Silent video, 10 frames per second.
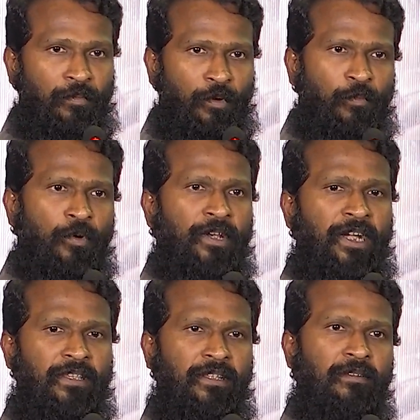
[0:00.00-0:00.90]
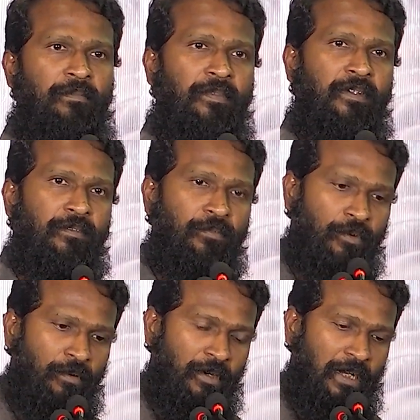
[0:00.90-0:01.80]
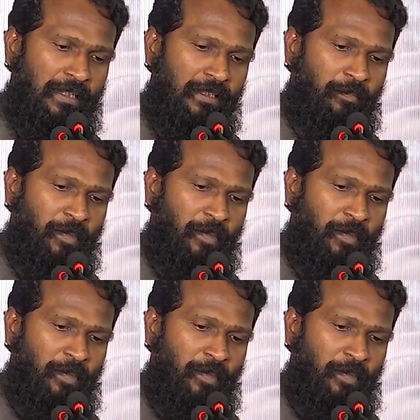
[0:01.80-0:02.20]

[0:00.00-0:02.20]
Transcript: ஒவ்வொரு இடத்துலும் ஓ இந்த